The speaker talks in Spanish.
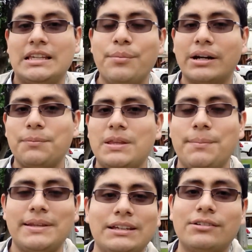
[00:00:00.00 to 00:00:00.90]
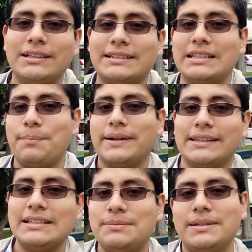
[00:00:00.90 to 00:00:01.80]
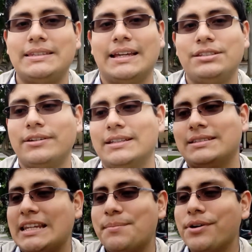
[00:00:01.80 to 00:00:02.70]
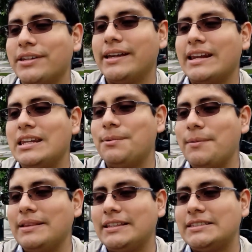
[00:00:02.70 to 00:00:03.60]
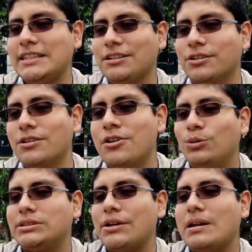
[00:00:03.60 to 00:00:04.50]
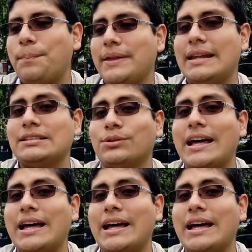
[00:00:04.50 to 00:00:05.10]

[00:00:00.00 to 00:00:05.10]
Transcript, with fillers: Seguimos rápidamente con la tercera parte de las investigaciones. Tenemos que llegar a nivel 25, usar una piedra